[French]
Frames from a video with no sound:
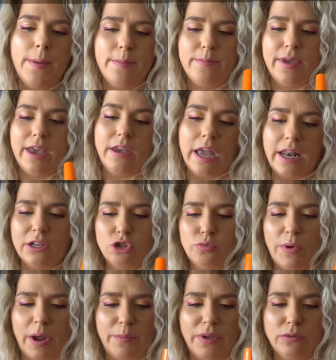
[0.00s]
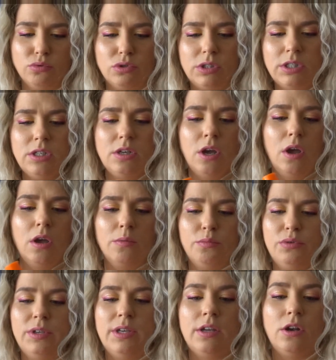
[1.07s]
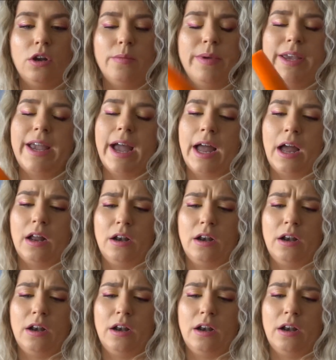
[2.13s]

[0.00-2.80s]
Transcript: Mais il allait super bien aussi. Puis le méga,